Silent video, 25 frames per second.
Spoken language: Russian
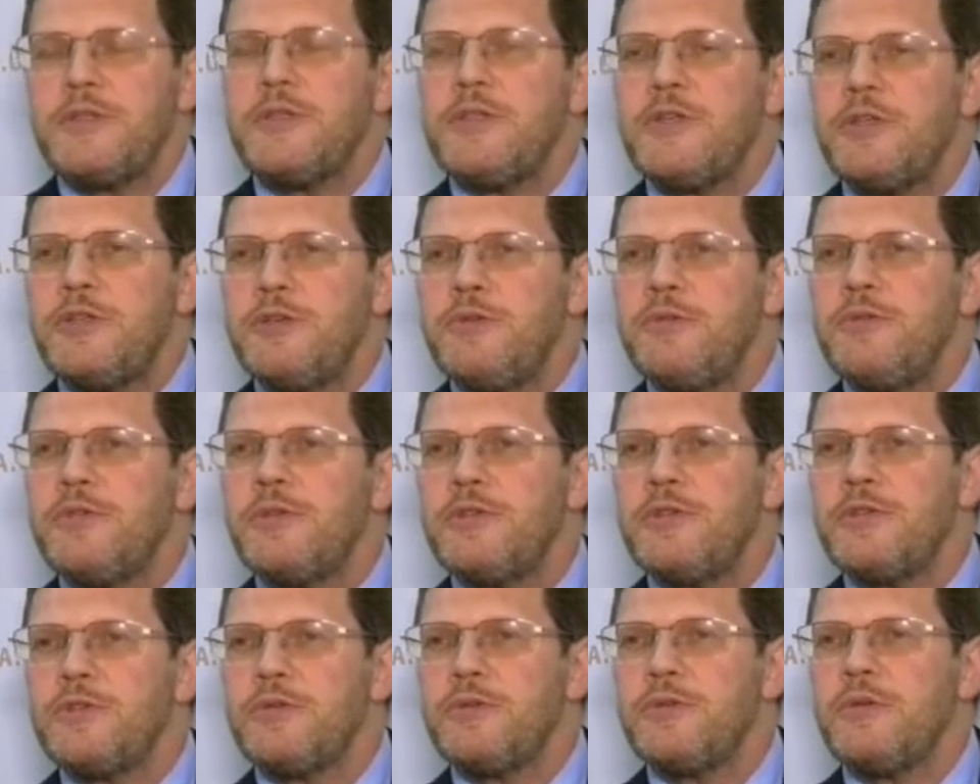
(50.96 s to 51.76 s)
это еще раз,
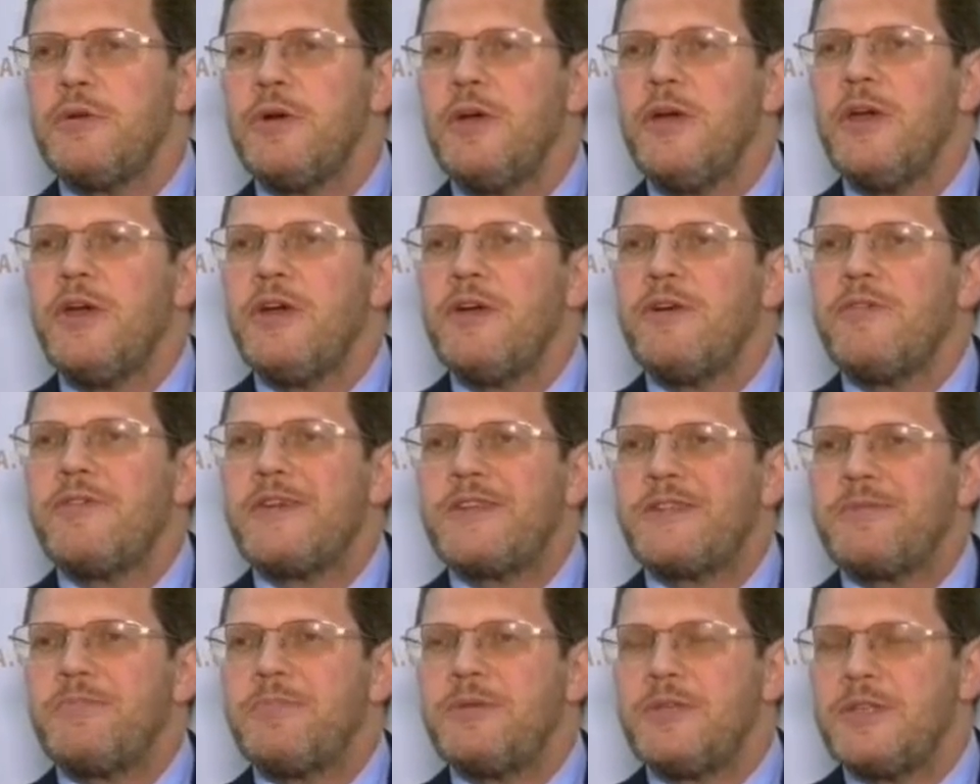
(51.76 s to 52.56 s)
что в
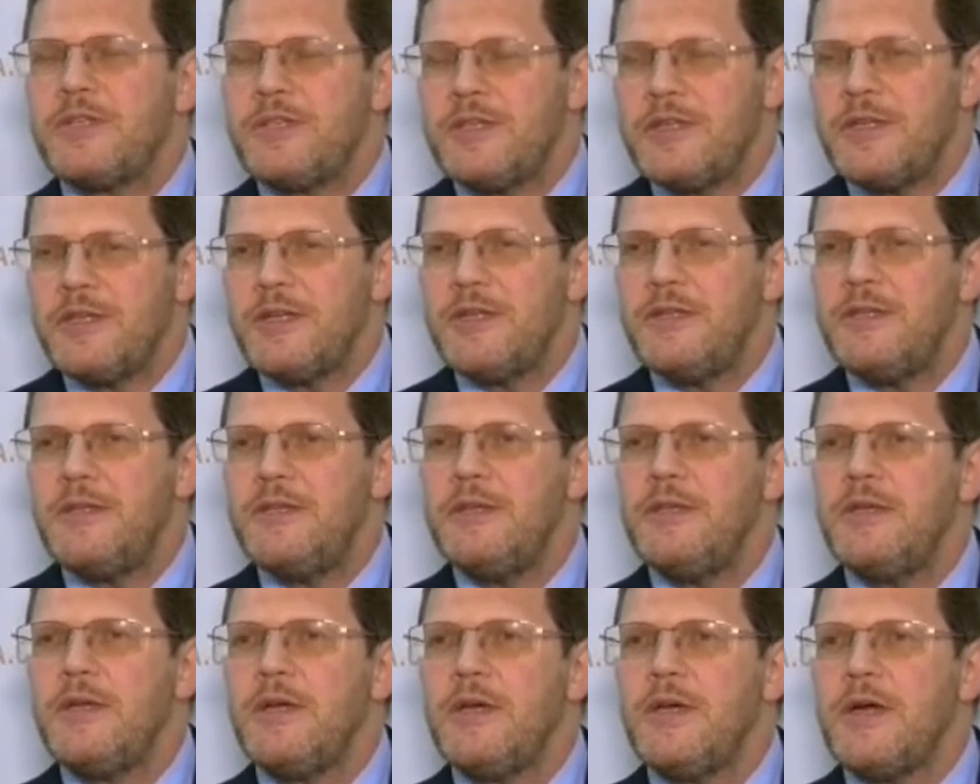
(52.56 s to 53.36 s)
распоряжении
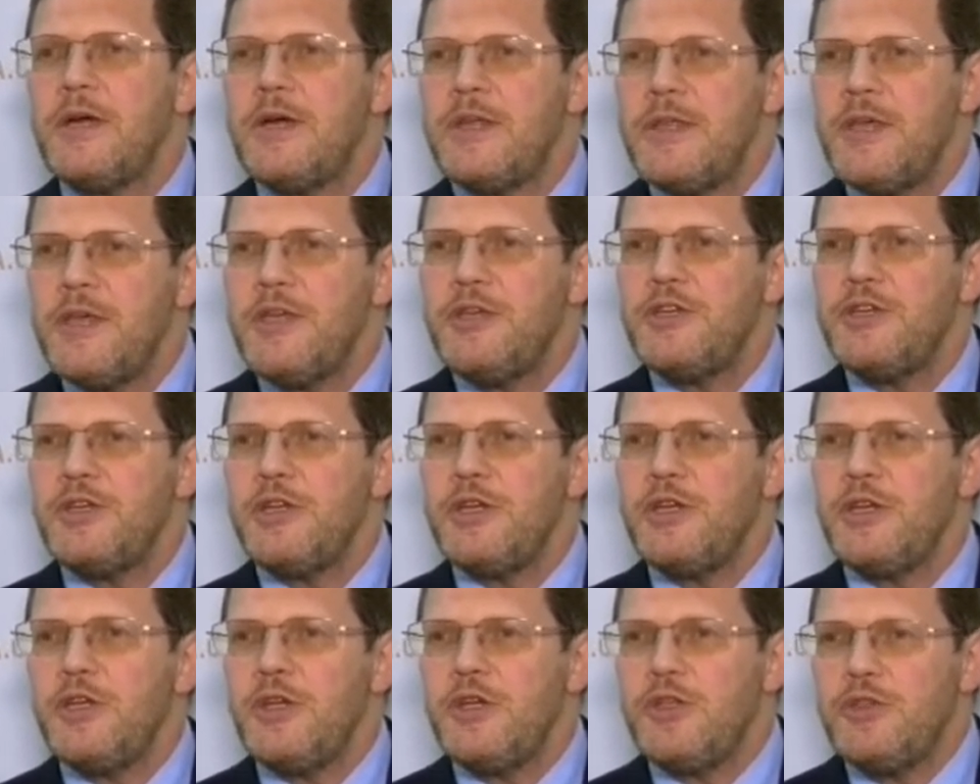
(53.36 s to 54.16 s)
речь
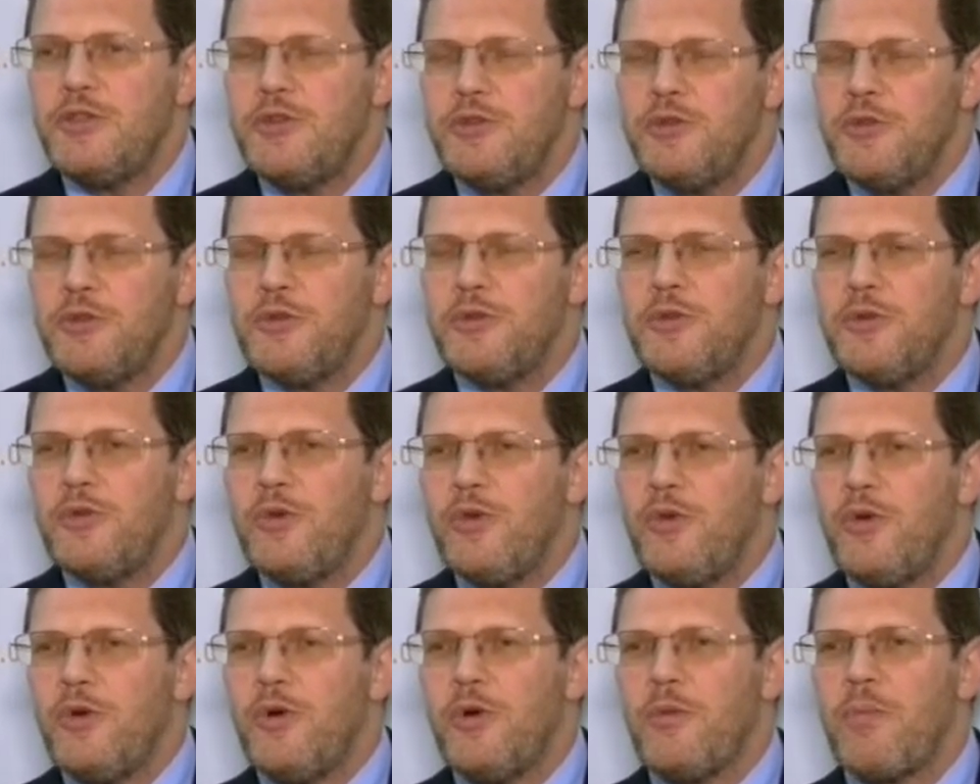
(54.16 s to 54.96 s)
идет
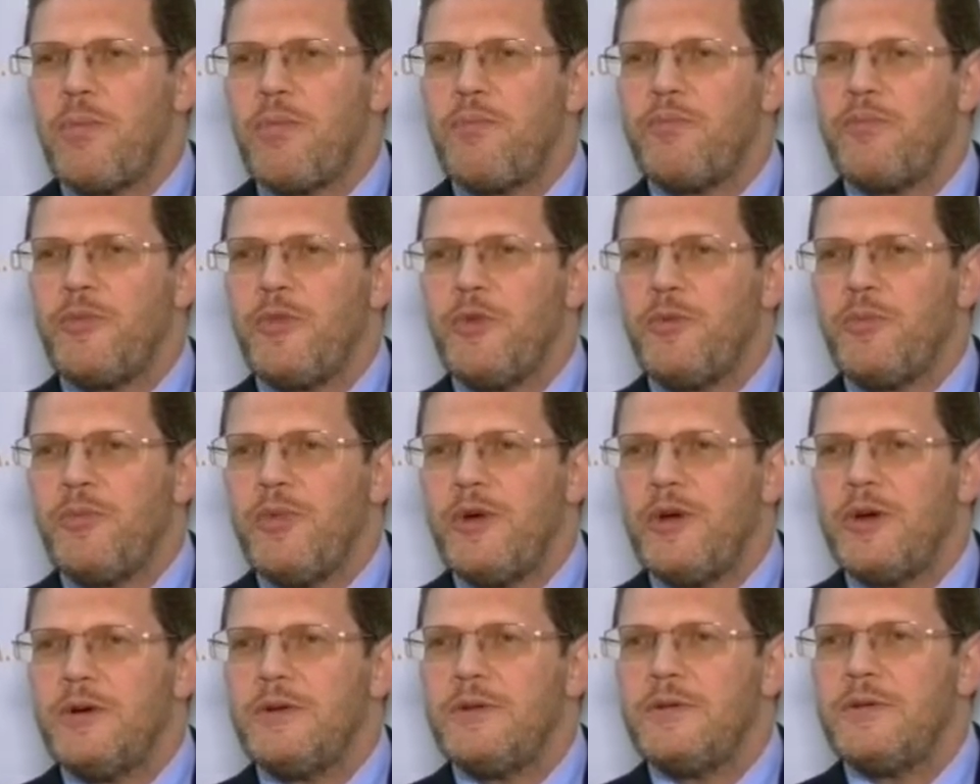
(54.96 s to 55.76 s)
о
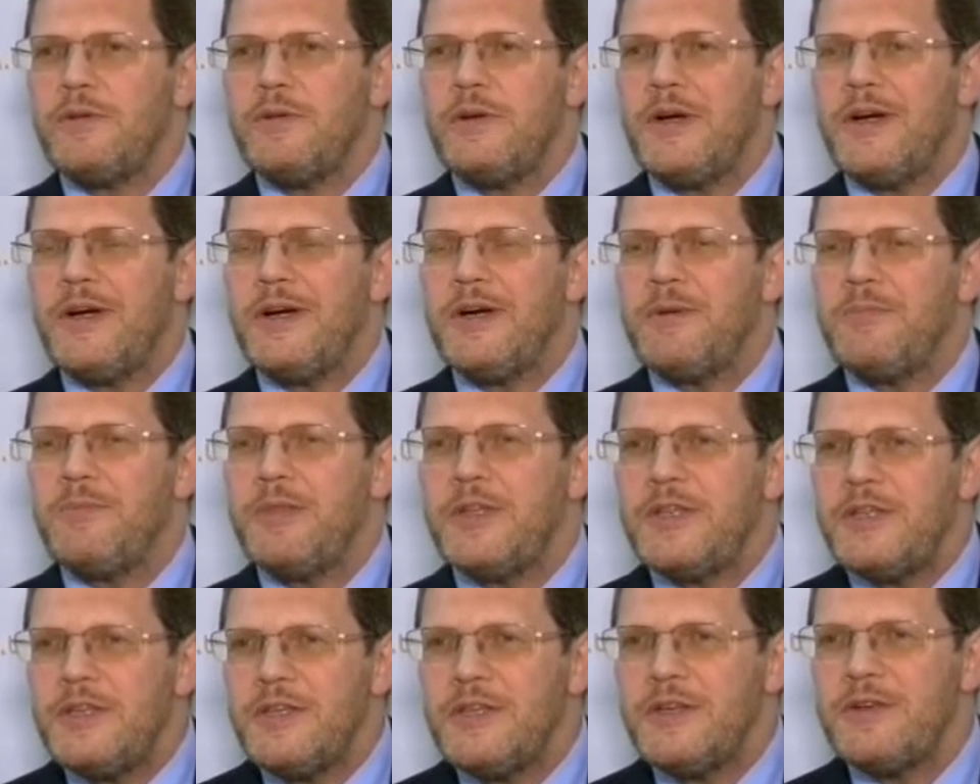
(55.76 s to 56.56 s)
Э,
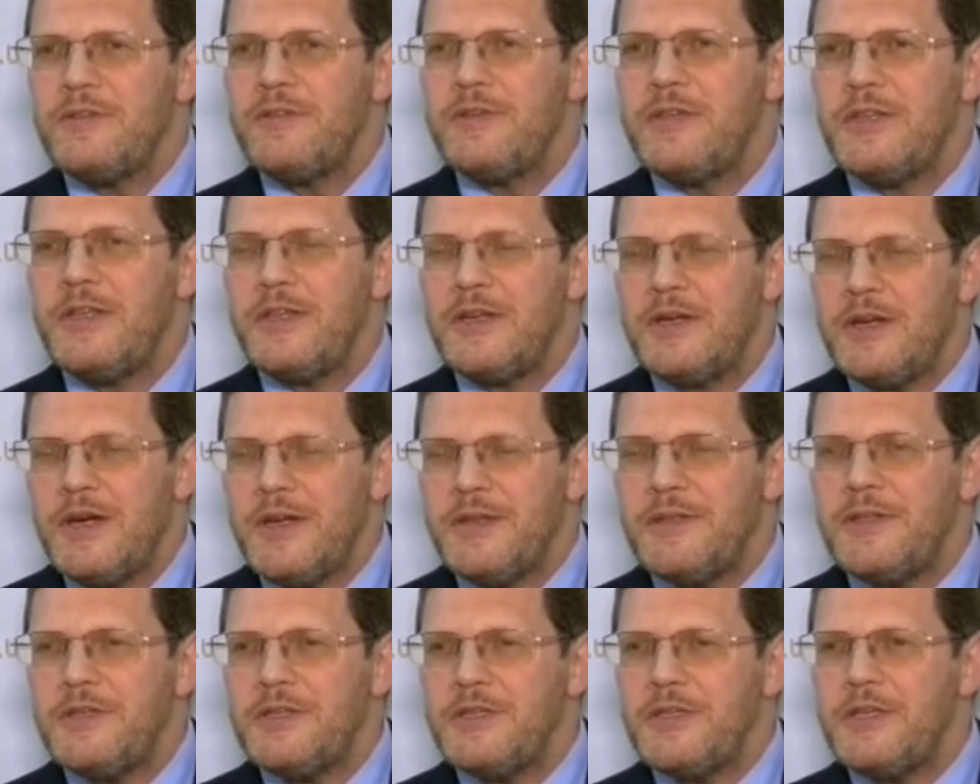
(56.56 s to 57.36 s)
блокировании
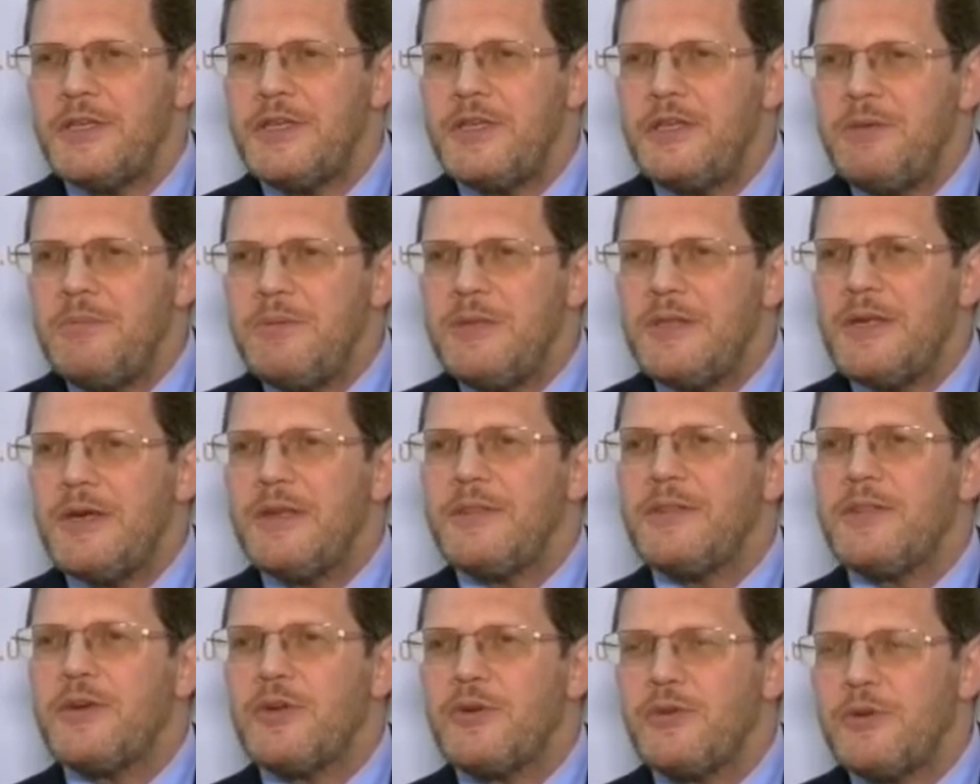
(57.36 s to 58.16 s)
карточки именно
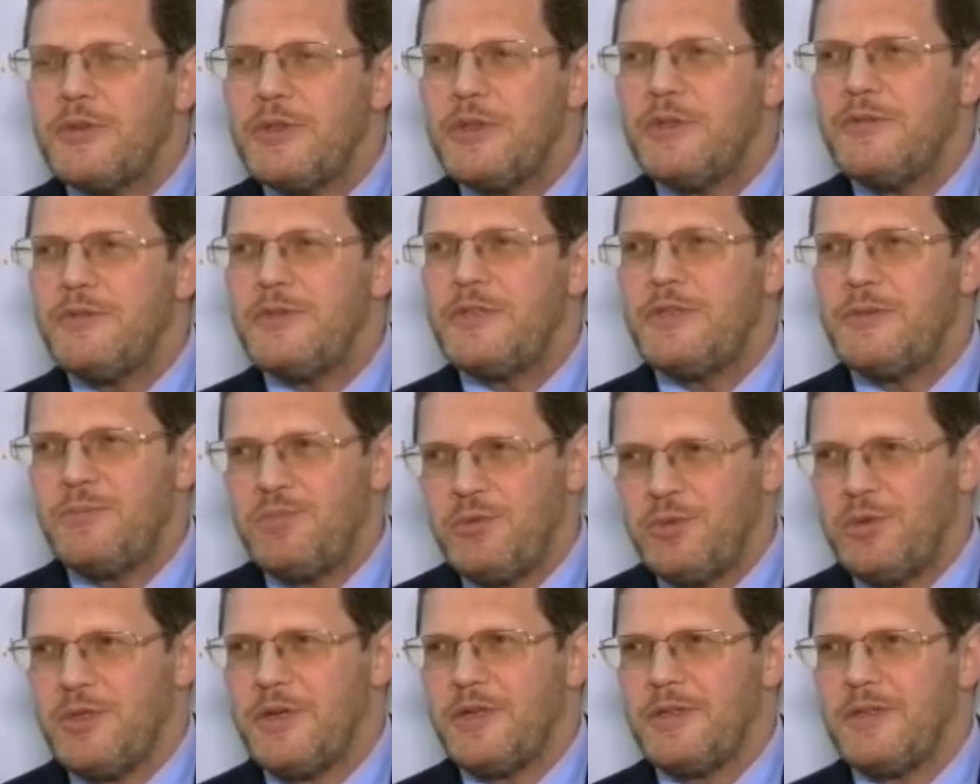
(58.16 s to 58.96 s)
народного
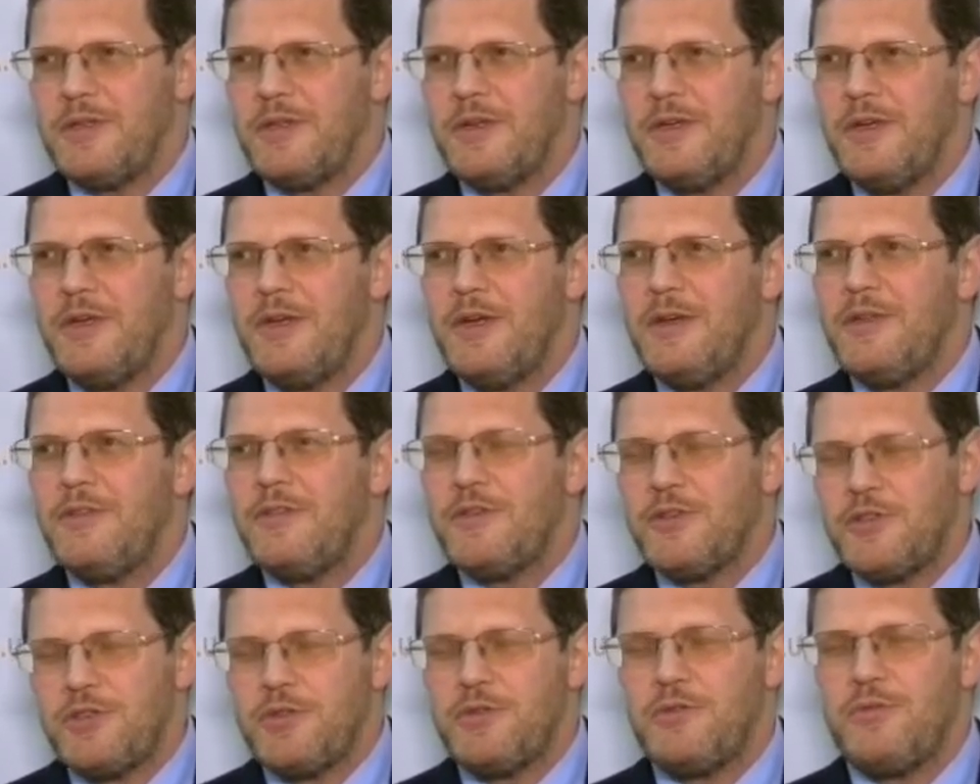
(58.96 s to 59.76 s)
депутата, на
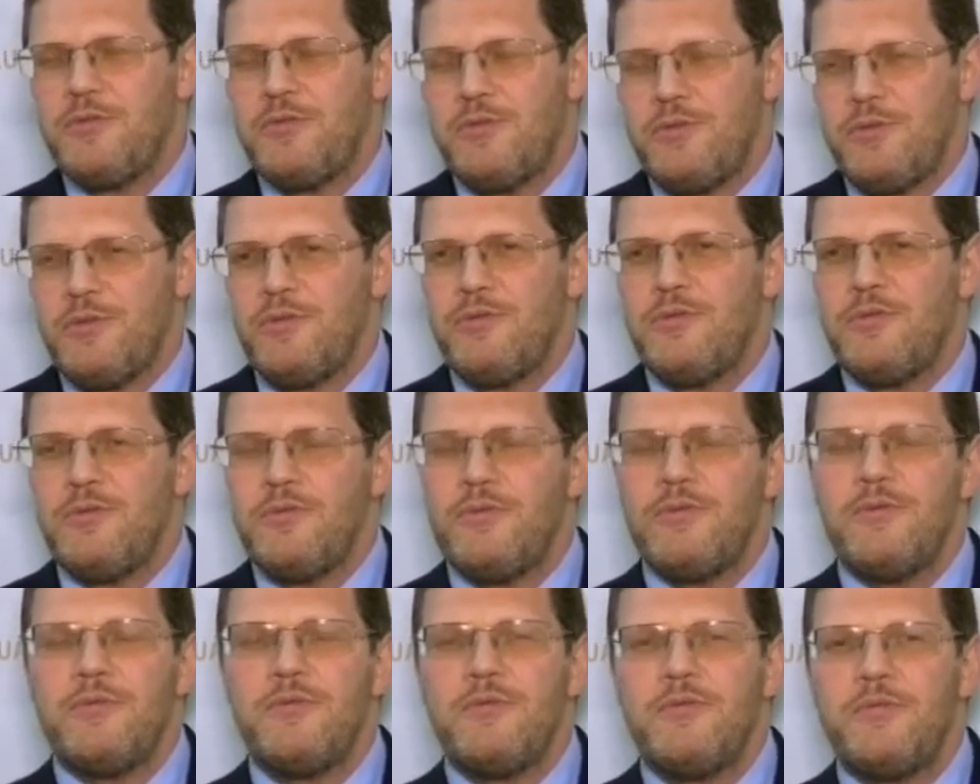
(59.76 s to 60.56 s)
что
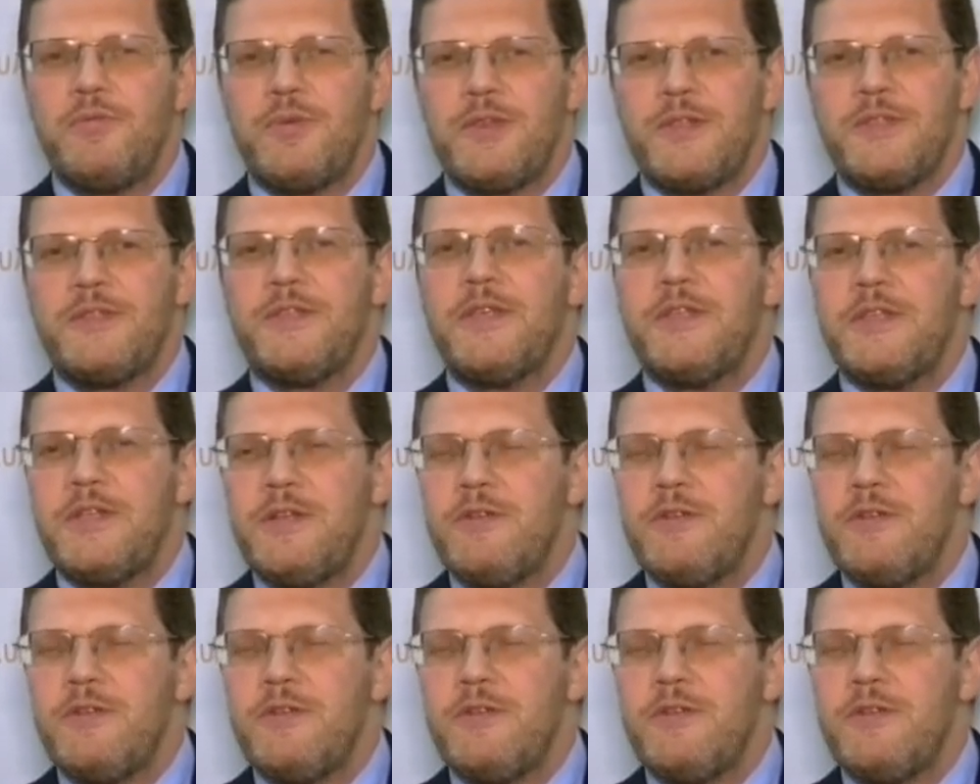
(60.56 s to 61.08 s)
у председателя